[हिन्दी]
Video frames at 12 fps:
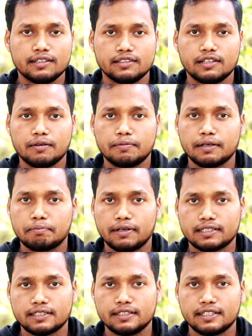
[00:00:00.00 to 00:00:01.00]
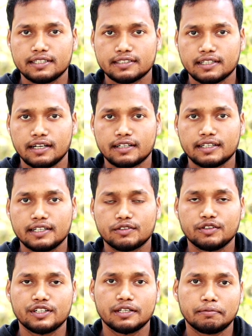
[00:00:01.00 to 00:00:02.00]
जब ये परसेंटेज घट के
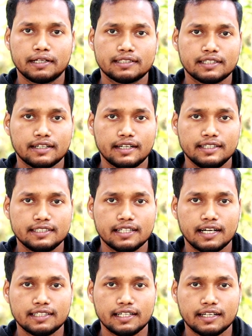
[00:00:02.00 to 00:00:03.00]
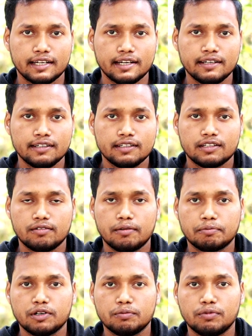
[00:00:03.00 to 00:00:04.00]
20 परसेंट का नीचे आ जाएंगे तब
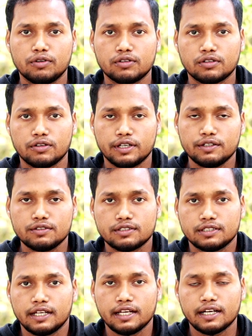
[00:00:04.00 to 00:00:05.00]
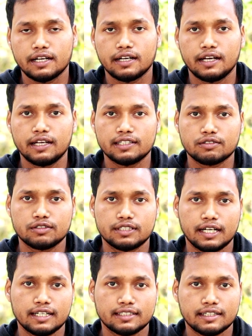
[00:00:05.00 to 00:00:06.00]
आपको फ़ोन को यूज़ नहीं करना है इसको
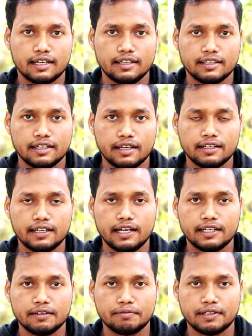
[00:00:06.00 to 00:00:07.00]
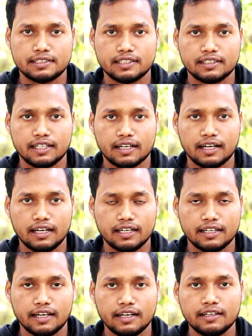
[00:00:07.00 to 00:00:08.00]
चार्ज कर लेना है 90 परसेंट तक कर
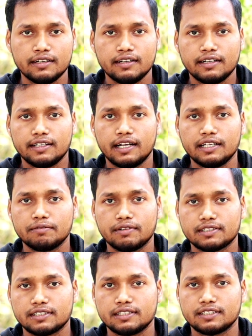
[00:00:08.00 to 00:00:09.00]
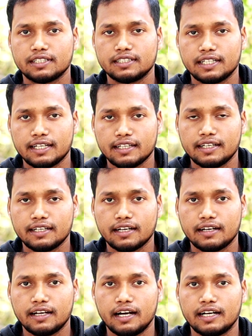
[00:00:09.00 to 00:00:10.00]
लेना है 90 परसेंट से ज़्यादा नहीं
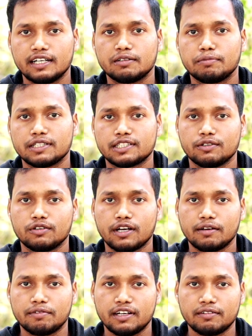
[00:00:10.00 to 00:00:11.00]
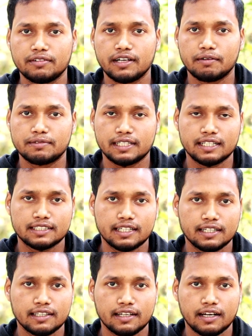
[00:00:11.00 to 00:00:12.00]
करना 100 परसेंट हो गया फिर भी आप चार्ज
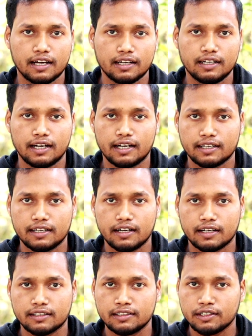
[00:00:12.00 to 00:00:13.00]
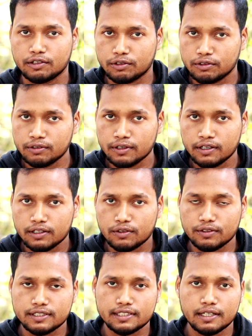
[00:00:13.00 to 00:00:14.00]
के अंदर लगा के रख दिए हो
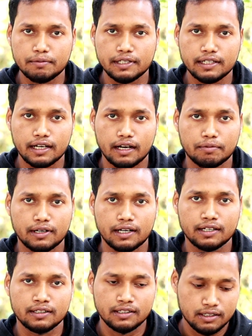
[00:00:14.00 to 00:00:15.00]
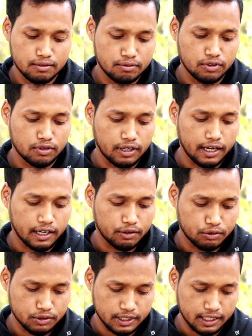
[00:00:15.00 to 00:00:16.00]
तो इससे भी आपका फ़ोन हैंग
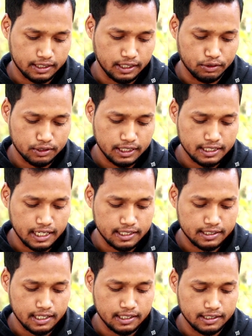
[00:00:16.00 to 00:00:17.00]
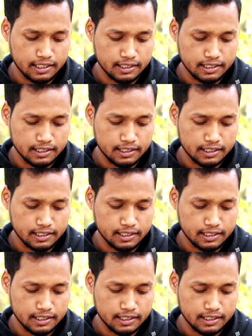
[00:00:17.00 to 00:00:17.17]
हो सकता है उसके साथ साथ